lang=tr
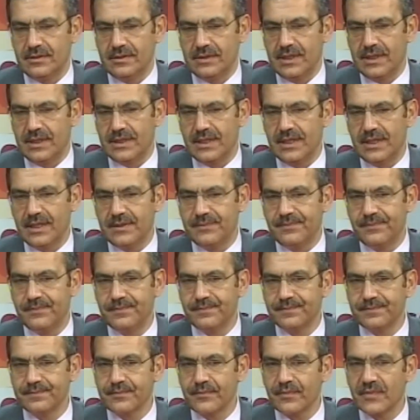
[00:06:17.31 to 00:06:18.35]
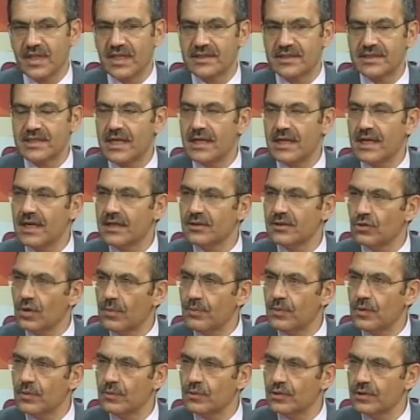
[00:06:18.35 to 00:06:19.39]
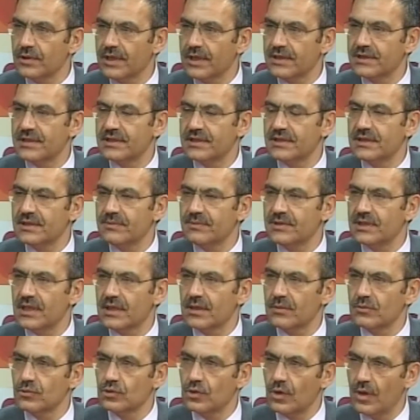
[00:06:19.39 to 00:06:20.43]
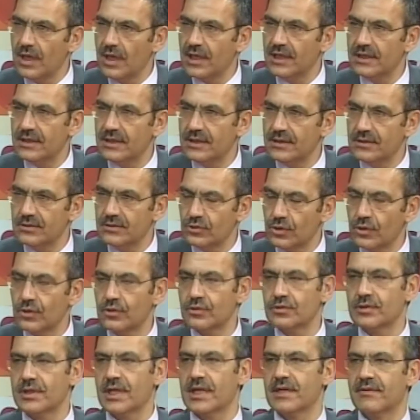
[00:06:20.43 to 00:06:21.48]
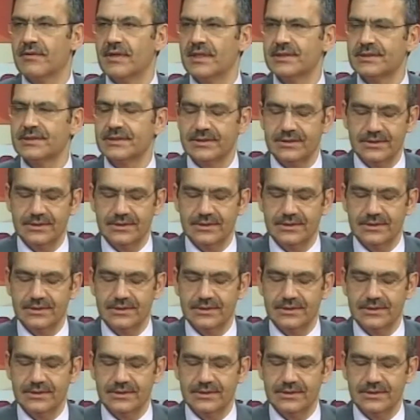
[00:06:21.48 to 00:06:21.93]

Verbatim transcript: ya da sanayi toplumunun getirdiği bir takım Hı. doğal sonuçlar var.